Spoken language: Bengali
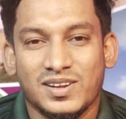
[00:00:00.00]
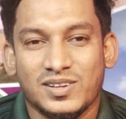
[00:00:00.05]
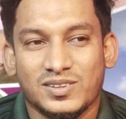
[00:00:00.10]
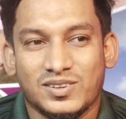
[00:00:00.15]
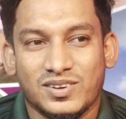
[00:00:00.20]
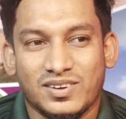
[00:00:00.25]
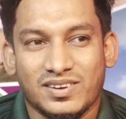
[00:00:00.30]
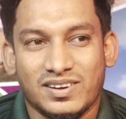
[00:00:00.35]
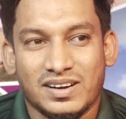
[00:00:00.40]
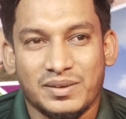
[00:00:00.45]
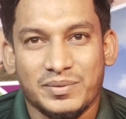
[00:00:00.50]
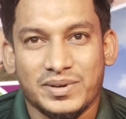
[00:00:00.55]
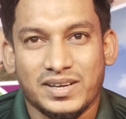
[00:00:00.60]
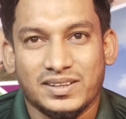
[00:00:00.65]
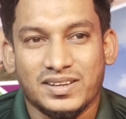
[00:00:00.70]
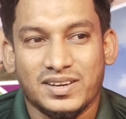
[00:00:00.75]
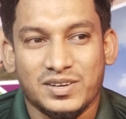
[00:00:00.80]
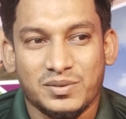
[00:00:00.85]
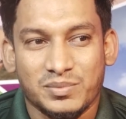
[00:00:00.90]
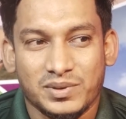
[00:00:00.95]
তো এখন আমি
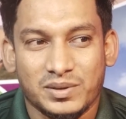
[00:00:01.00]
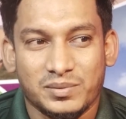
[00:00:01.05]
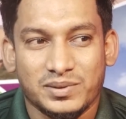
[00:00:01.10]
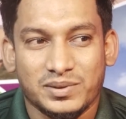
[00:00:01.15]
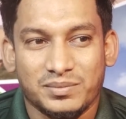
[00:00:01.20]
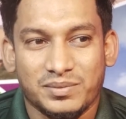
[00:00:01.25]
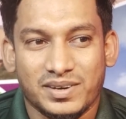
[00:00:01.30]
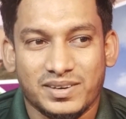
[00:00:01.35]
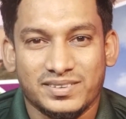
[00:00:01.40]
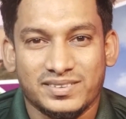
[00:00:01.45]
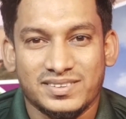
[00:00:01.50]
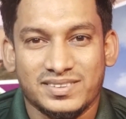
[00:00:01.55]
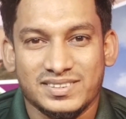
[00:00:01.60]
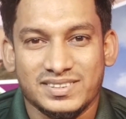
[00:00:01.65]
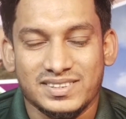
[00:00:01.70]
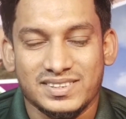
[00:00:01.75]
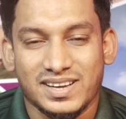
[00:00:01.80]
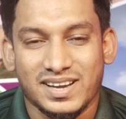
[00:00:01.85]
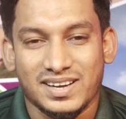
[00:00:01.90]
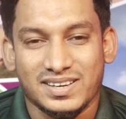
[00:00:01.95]
সাধারণ সম্পাদক পদে প্রার্থী
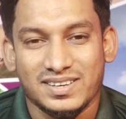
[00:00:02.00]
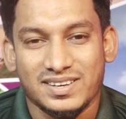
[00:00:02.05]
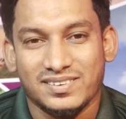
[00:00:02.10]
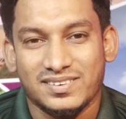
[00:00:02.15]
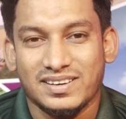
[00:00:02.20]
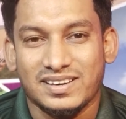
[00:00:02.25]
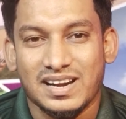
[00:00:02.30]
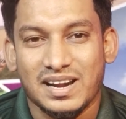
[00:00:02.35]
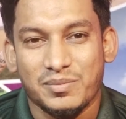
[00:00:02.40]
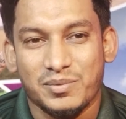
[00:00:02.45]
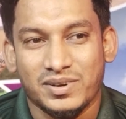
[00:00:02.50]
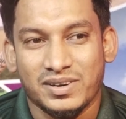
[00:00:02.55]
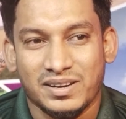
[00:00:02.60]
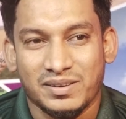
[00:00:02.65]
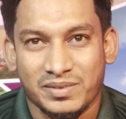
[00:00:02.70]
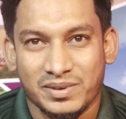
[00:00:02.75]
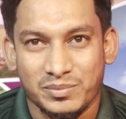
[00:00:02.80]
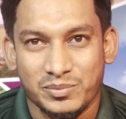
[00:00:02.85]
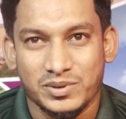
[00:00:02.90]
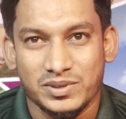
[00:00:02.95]
হয়েছি আশা করি ক্লাব হলে
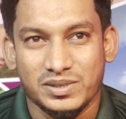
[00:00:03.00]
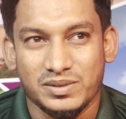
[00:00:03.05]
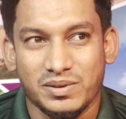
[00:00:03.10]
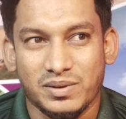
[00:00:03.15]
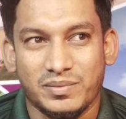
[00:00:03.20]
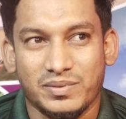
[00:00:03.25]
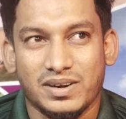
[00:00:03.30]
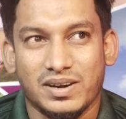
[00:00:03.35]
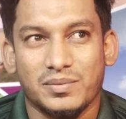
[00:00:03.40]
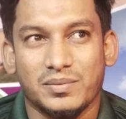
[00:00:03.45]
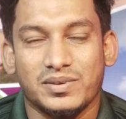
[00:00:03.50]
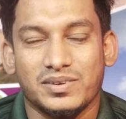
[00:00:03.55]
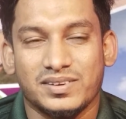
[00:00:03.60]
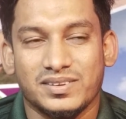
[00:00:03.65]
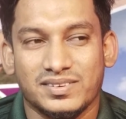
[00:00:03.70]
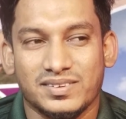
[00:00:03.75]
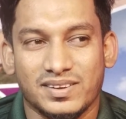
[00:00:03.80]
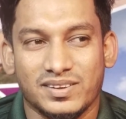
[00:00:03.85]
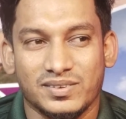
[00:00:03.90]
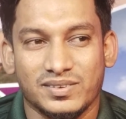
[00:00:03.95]
আমার ভোট দিবা আমি ক্লাবের লোক
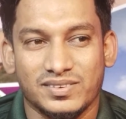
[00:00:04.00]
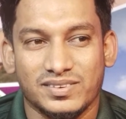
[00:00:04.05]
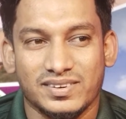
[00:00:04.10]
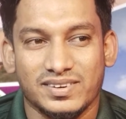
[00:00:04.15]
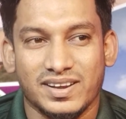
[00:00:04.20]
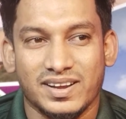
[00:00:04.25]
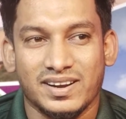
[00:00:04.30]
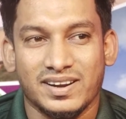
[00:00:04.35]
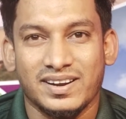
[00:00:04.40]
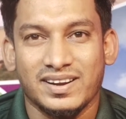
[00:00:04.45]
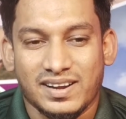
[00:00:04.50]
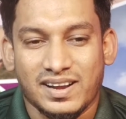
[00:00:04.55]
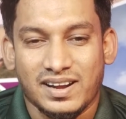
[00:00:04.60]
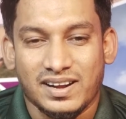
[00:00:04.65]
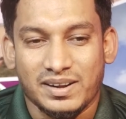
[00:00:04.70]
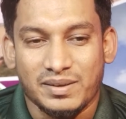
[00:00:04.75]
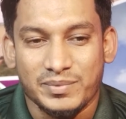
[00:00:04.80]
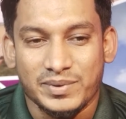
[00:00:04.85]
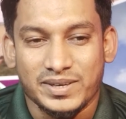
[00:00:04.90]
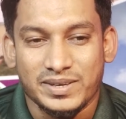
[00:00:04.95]
যোগাযোগ করি আর
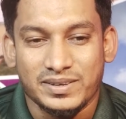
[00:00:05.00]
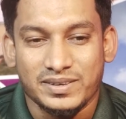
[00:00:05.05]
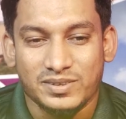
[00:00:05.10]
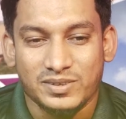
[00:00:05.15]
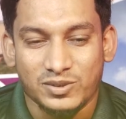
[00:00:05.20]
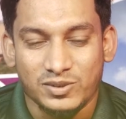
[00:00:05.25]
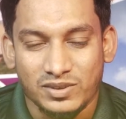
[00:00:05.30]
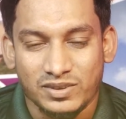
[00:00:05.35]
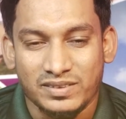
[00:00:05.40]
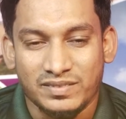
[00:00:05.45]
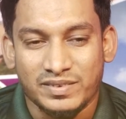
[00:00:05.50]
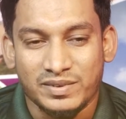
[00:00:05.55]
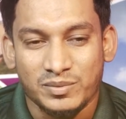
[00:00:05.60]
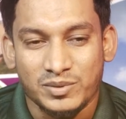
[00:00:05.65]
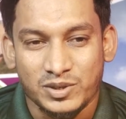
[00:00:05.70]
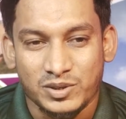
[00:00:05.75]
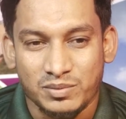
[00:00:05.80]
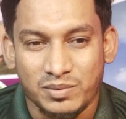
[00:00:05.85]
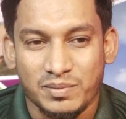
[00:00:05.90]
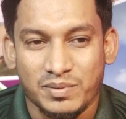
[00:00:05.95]
আগামী ষোলো সেপ্টেম্বর
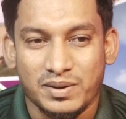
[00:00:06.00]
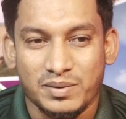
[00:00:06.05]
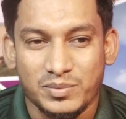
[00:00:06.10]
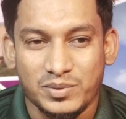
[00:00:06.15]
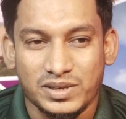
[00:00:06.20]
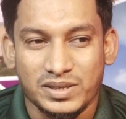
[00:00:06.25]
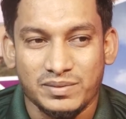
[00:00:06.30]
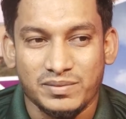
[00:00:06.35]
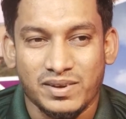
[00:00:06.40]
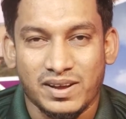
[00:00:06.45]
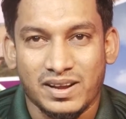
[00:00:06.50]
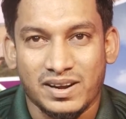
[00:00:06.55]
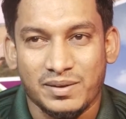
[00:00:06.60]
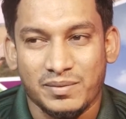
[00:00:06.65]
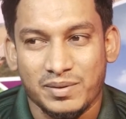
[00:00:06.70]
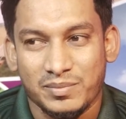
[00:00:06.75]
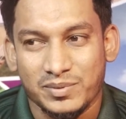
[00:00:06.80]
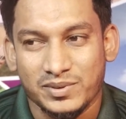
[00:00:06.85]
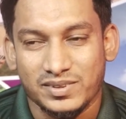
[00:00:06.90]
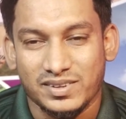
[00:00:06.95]
সবাই আমার ভোট দিবা আর
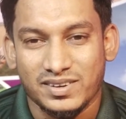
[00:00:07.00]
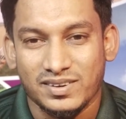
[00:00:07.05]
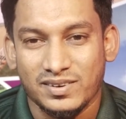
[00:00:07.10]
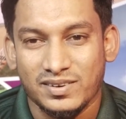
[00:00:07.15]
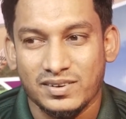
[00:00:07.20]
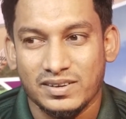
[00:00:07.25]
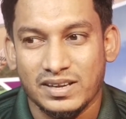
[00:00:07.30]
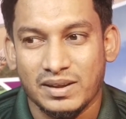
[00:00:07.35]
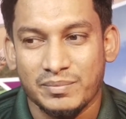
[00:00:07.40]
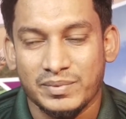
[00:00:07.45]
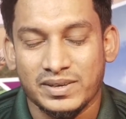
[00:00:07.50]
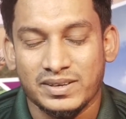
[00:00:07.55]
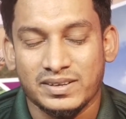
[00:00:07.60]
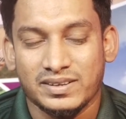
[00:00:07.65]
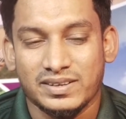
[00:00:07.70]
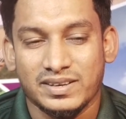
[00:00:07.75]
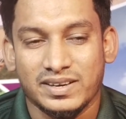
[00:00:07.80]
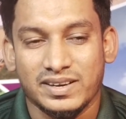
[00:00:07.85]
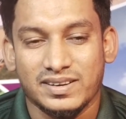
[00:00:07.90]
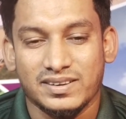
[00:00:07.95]
আমার প্রত্যাশা হইলে আমি
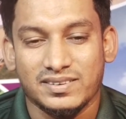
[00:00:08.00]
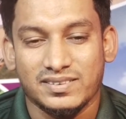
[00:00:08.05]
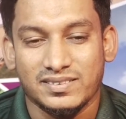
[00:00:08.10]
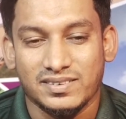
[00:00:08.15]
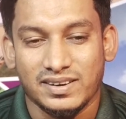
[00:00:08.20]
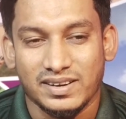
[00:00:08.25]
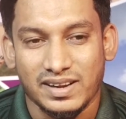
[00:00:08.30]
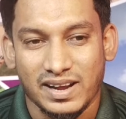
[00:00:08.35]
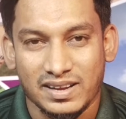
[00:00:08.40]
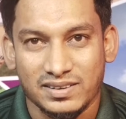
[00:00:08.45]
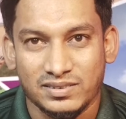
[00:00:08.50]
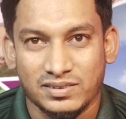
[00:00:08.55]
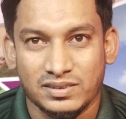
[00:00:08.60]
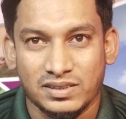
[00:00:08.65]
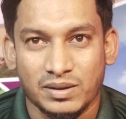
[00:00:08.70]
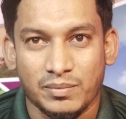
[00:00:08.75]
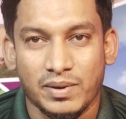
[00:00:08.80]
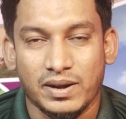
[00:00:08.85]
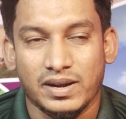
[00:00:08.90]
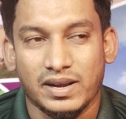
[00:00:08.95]
ক্রিকেটের সঙ্গে কাজ
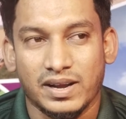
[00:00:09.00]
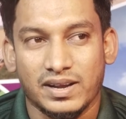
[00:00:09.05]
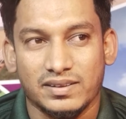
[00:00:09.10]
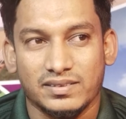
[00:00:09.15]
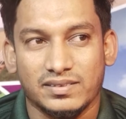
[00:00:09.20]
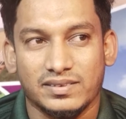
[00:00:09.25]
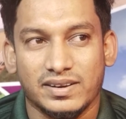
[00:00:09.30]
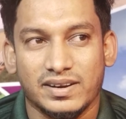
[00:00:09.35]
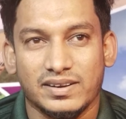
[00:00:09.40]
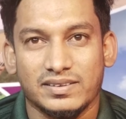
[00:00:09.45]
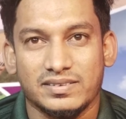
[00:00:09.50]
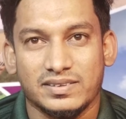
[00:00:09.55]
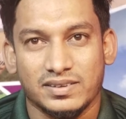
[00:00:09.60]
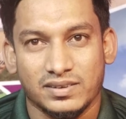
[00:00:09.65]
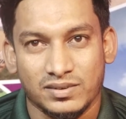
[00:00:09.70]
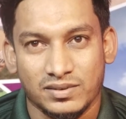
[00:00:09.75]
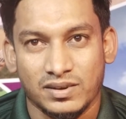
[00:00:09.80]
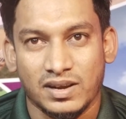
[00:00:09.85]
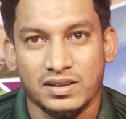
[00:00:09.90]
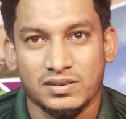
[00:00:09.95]
করতাম আগে কাজ করিয়া গেছি
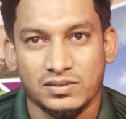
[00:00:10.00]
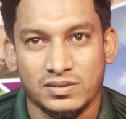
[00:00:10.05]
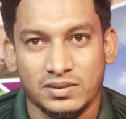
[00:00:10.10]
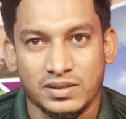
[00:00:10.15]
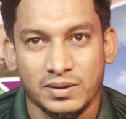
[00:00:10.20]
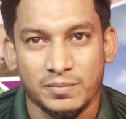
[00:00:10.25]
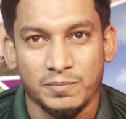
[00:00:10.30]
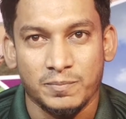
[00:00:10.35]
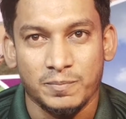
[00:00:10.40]
এখনও কাজ করতাম